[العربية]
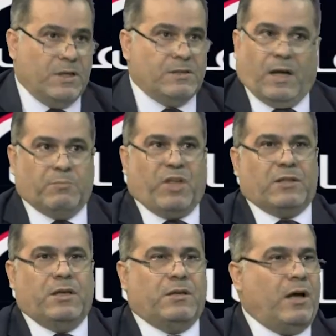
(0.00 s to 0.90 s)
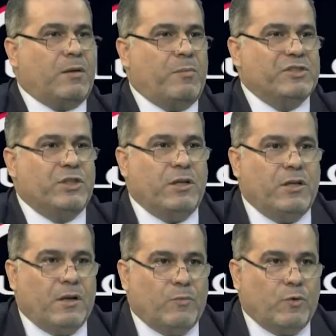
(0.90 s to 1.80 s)
انت عم تعطي كهرباء
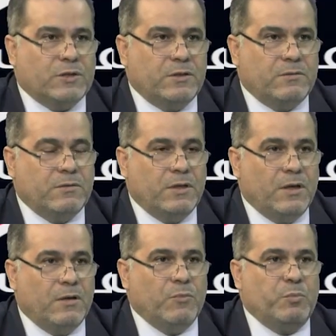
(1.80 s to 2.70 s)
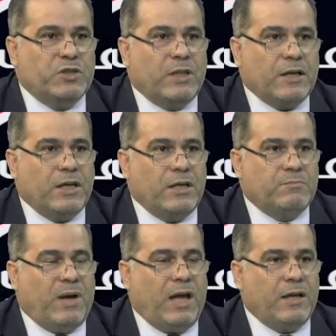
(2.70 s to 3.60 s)
مجانيه للمواطن نعم بالتاكيد
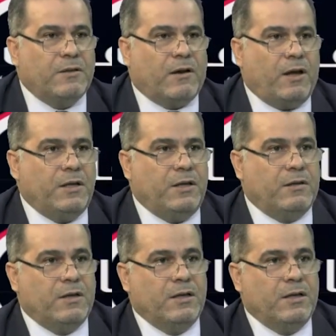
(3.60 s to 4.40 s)
ما حيراعي